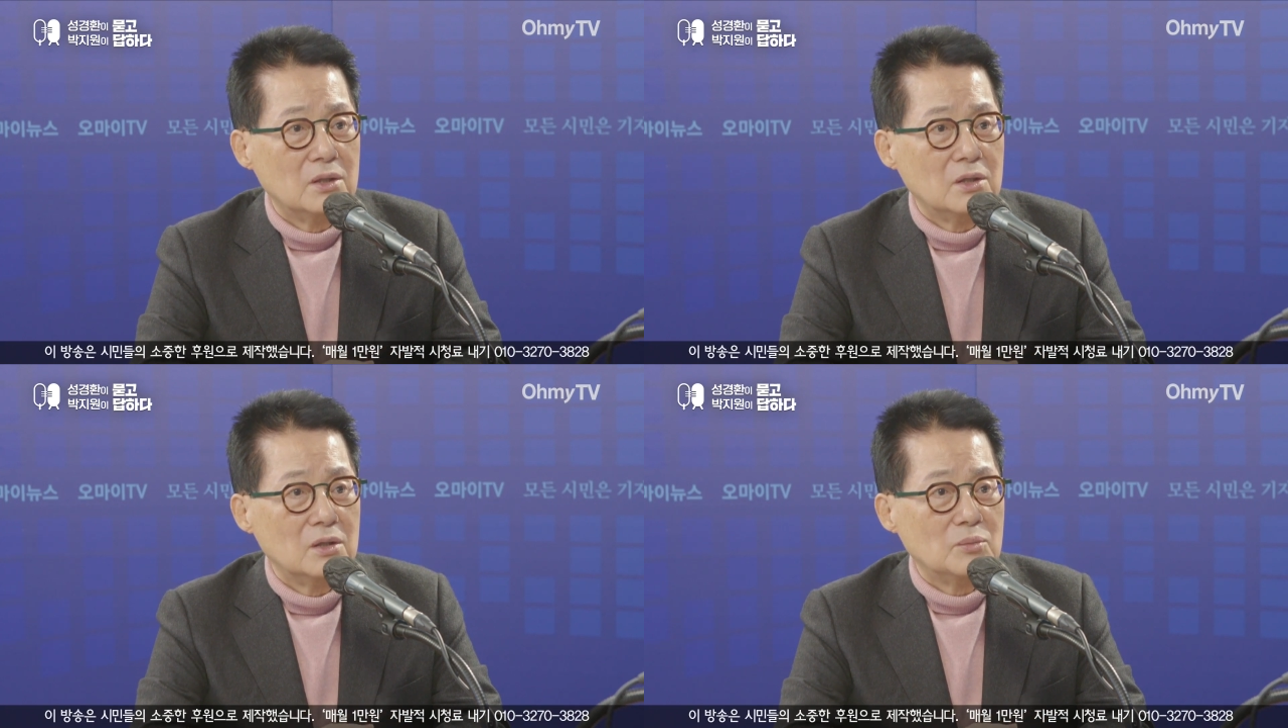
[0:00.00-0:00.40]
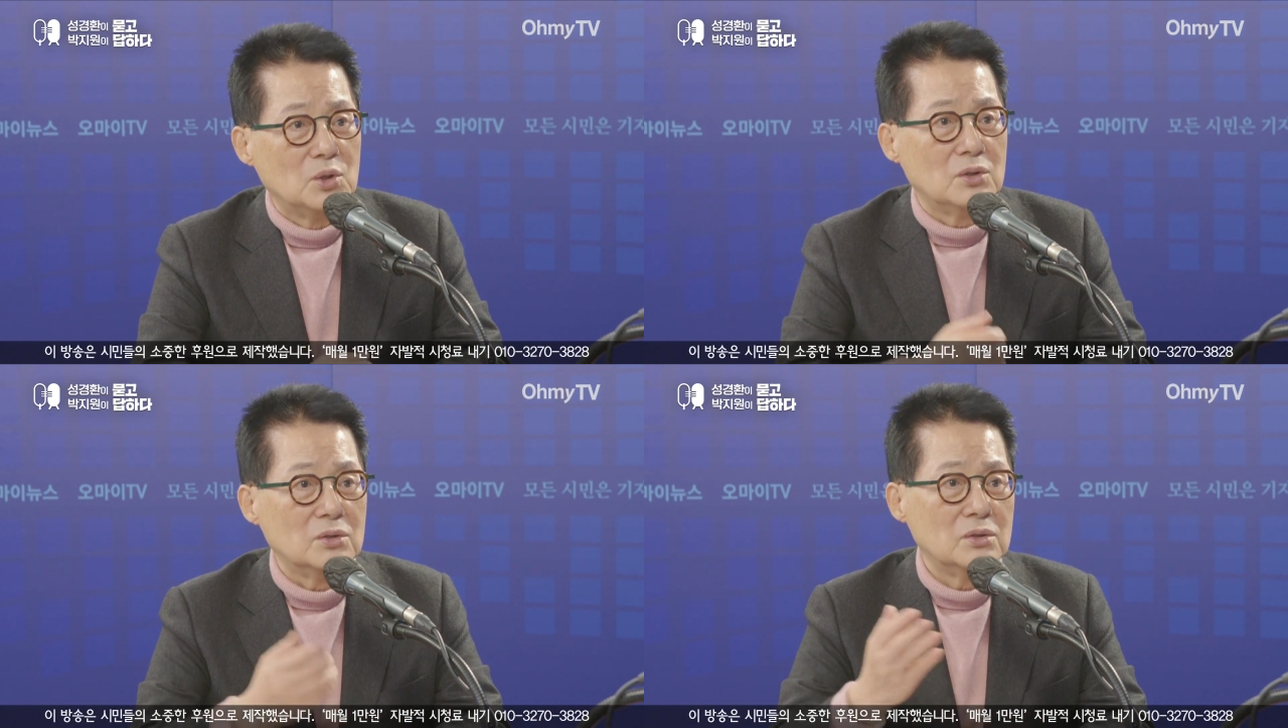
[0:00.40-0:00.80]

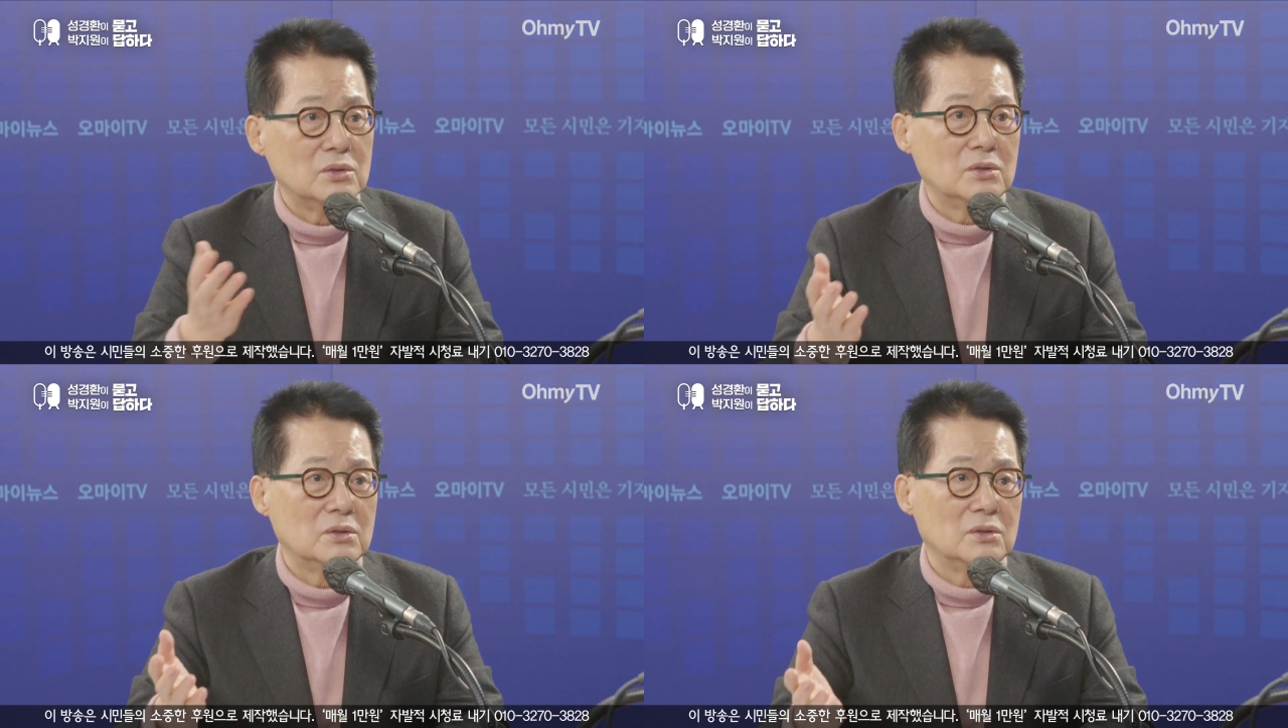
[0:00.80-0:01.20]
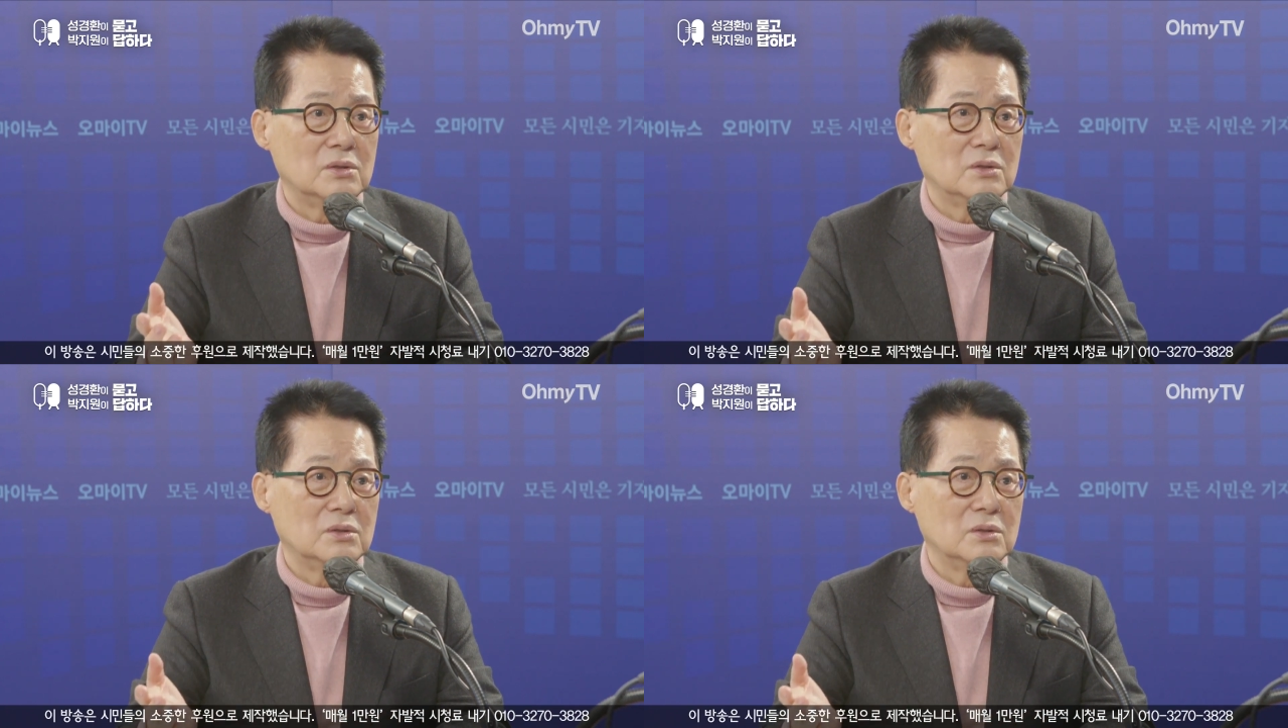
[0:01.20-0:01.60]
뭐
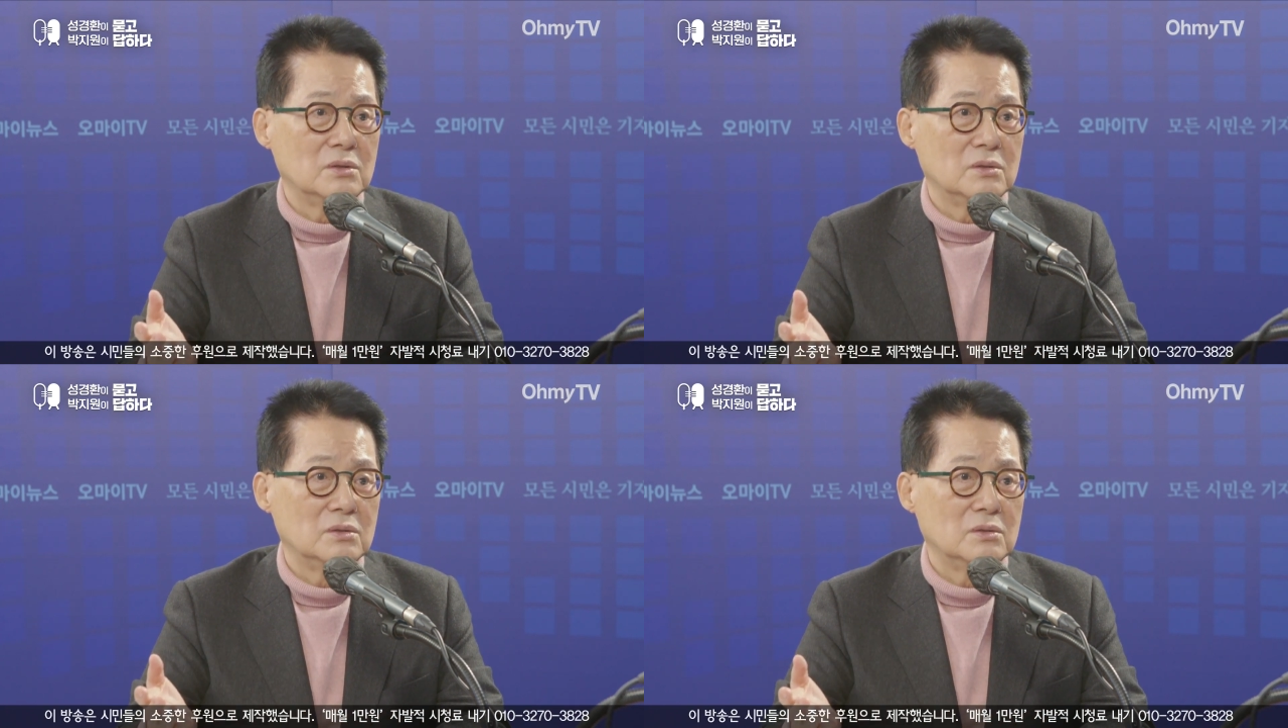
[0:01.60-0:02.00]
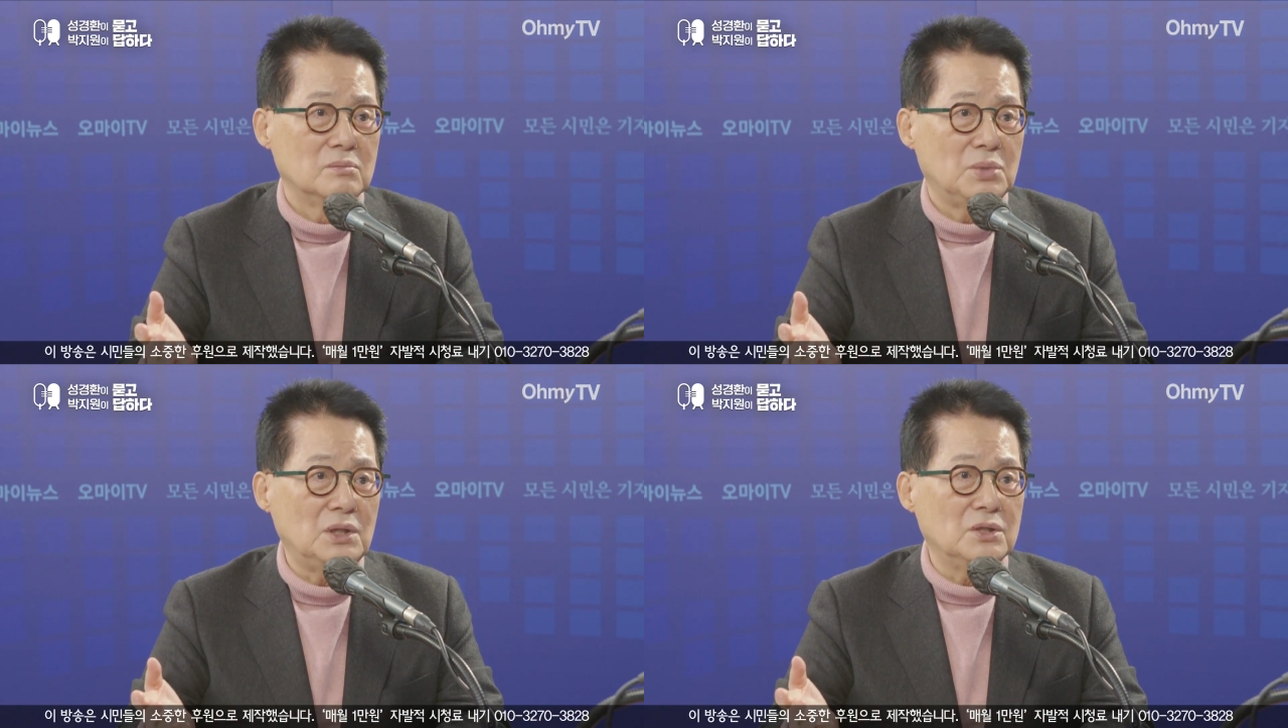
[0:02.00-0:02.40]

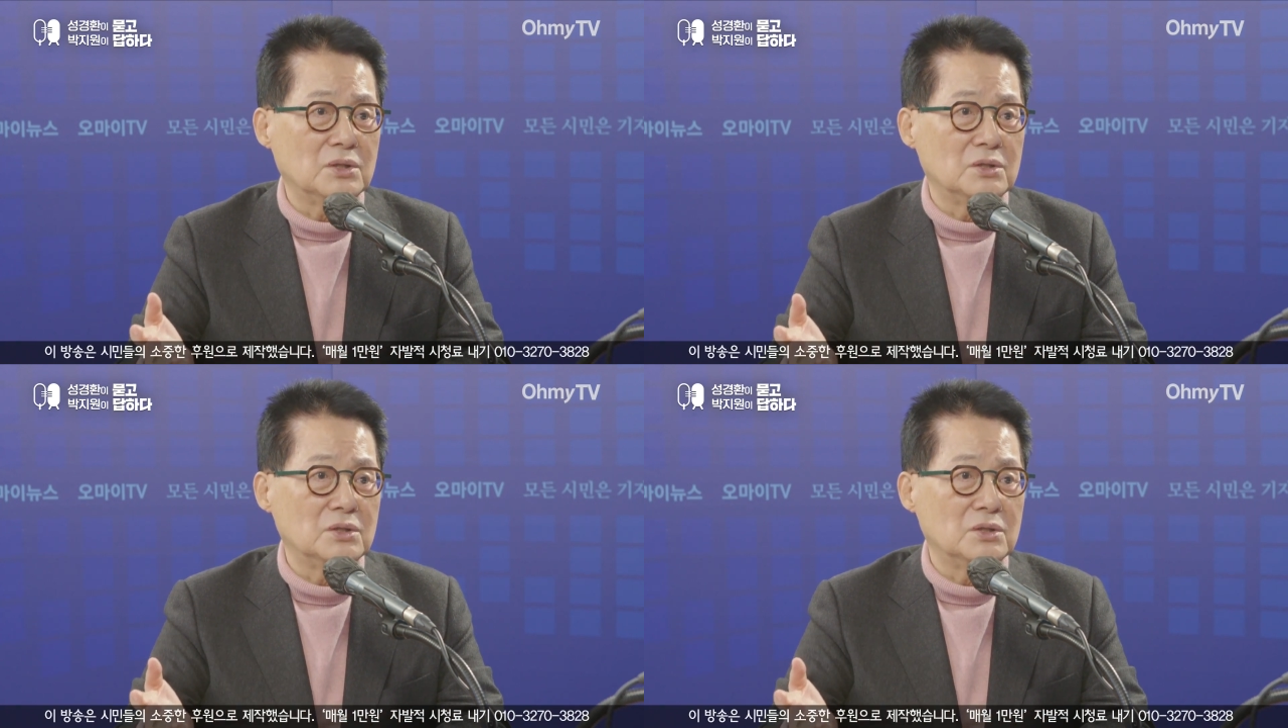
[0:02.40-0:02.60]
반려견